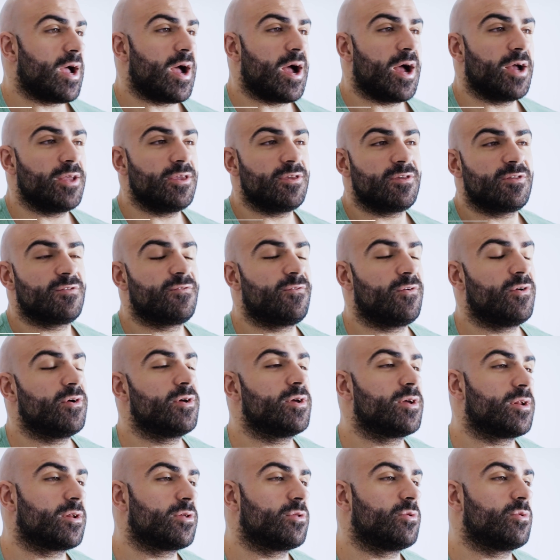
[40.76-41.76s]
ani
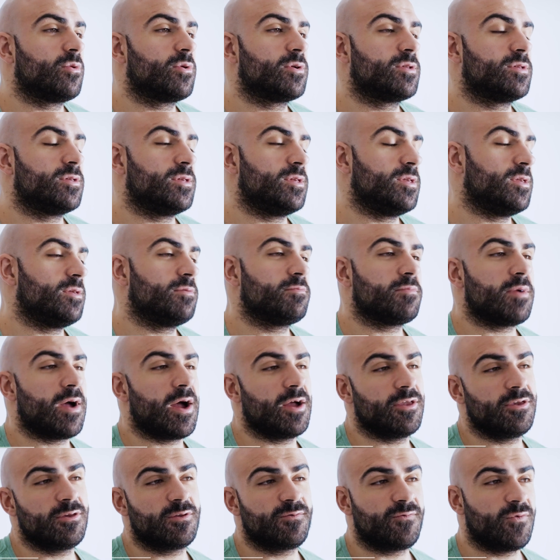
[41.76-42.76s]
swojej redukcji,
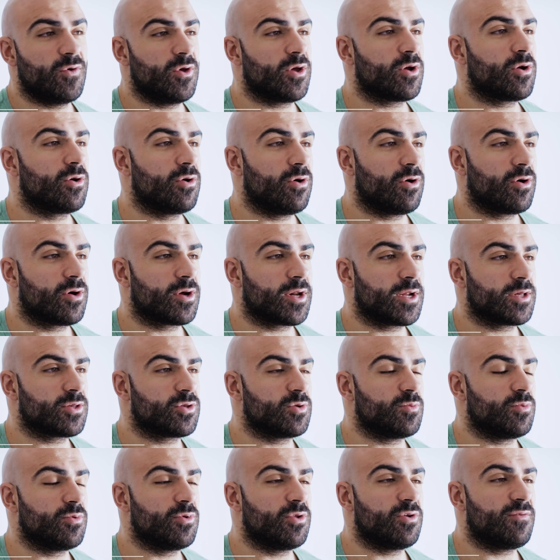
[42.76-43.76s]
ani swojego
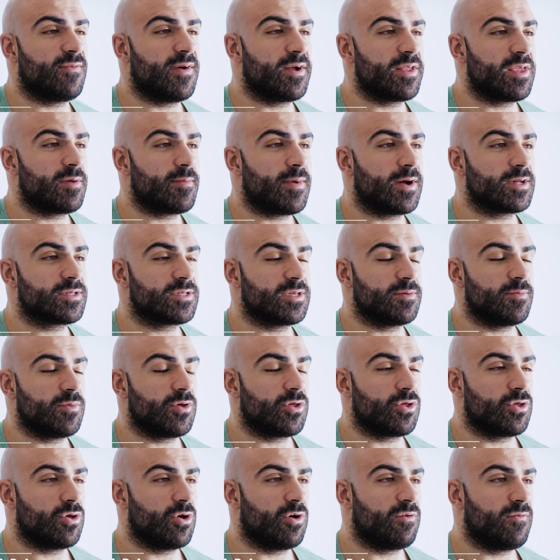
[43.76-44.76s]
okresu budowania masy
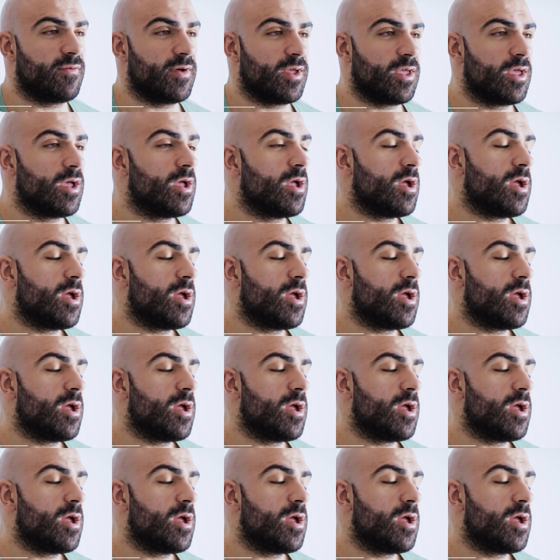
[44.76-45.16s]
mięśniowej,